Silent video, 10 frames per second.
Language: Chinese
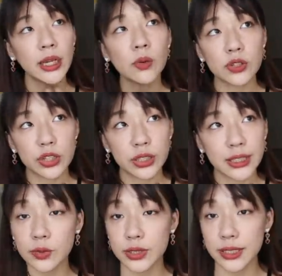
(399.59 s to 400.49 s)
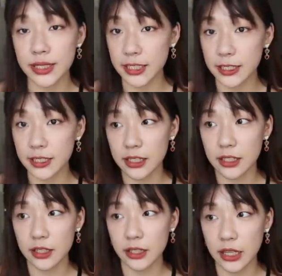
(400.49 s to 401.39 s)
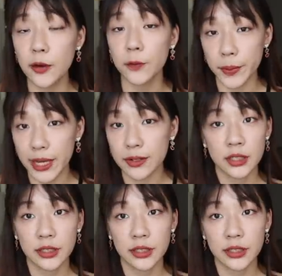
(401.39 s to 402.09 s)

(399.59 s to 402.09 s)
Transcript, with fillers: 但我觉得我自己也有变，